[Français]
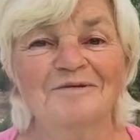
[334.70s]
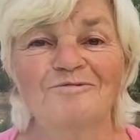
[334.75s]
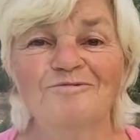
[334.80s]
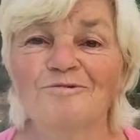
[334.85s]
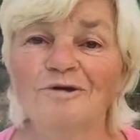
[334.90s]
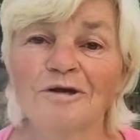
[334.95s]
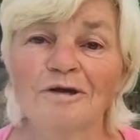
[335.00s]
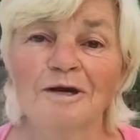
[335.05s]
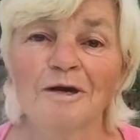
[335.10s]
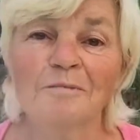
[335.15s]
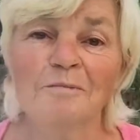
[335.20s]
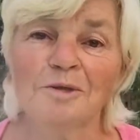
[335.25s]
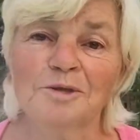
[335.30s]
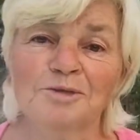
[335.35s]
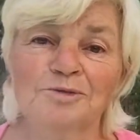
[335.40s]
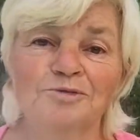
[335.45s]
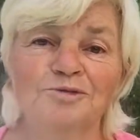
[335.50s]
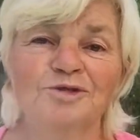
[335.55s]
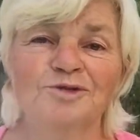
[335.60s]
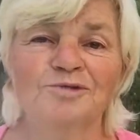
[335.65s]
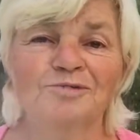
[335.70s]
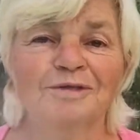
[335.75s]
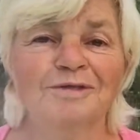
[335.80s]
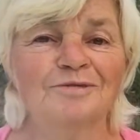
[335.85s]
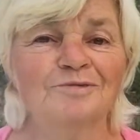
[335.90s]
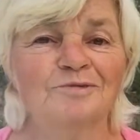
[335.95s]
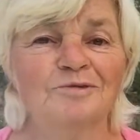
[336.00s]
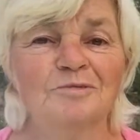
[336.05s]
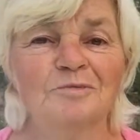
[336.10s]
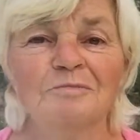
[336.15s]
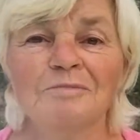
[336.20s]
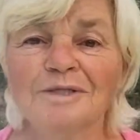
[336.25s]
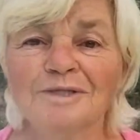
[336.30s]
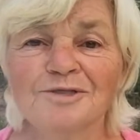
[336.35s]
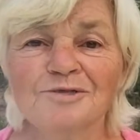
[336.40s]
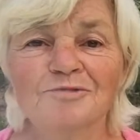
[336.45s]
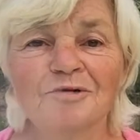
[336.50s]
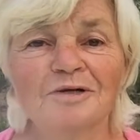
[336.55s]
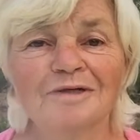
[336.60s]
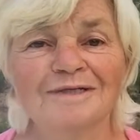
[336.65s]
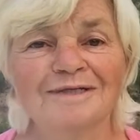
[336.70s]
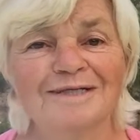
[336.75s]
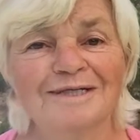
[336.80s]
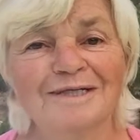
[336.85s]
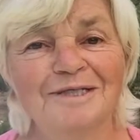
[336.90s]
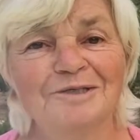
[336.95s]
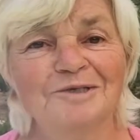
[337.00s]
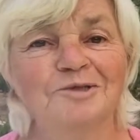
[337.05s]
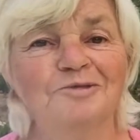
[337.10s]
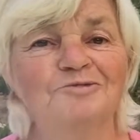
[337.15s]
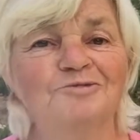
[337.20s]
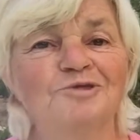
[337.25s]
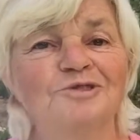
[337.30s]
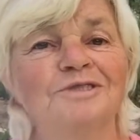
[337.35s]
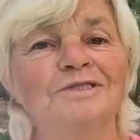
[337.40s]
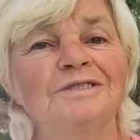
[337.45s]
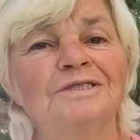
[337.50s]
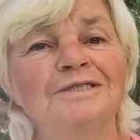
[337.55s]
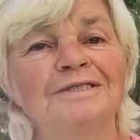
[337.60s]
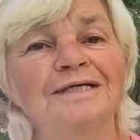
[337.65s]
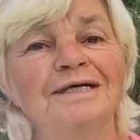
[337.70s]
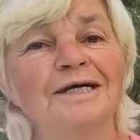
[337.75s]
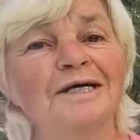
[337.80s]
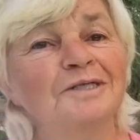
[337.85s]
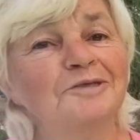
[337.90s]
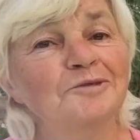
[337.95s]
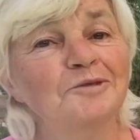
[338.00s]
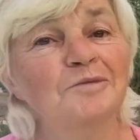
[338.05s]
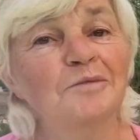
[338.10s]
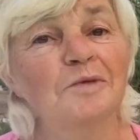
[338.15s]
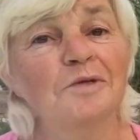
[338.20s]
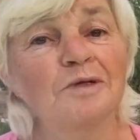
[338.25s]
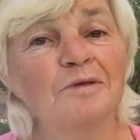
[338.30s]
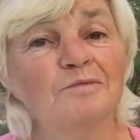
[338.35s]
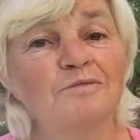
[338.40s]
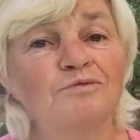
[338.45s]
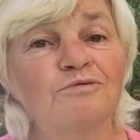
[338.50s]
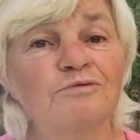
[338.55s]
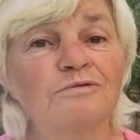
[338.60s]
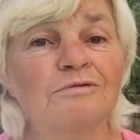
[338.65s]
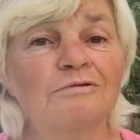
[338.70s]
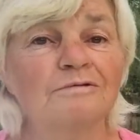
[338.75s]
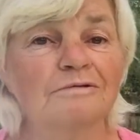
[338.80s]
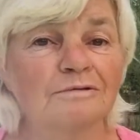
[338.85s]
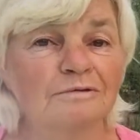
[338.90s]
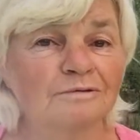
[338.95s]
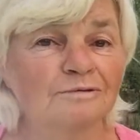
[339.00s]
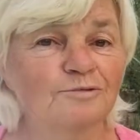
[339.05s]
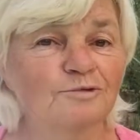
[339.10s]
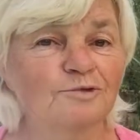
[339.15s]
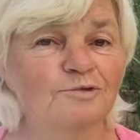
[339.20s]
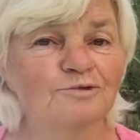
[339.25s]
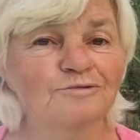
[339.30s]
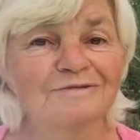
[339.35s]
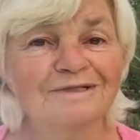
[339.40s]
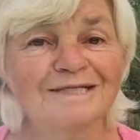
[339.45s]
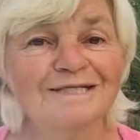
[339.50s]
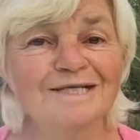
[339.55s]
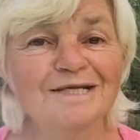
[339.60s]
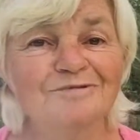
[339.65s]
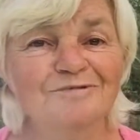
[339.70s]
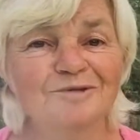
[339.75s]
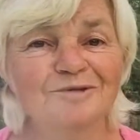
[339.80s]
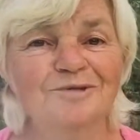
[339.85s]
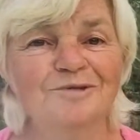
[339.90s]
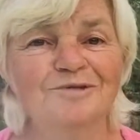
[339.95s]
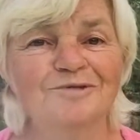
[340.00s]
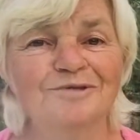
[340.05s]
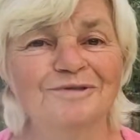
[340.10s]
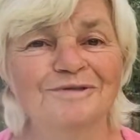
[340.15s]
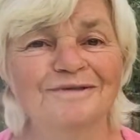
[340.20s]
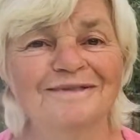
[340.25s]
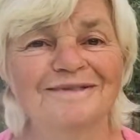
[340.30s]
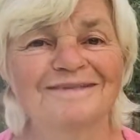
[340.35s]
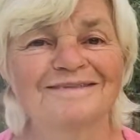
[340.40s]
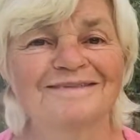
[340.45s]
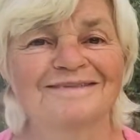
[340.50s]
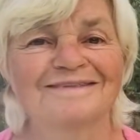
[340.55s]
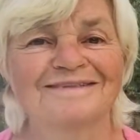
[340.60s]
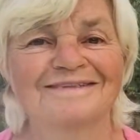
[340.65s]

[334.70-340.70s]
voilà, bah, je vous souhaite une belle soirée et je vous dis à demain pour de nouvelles aventures.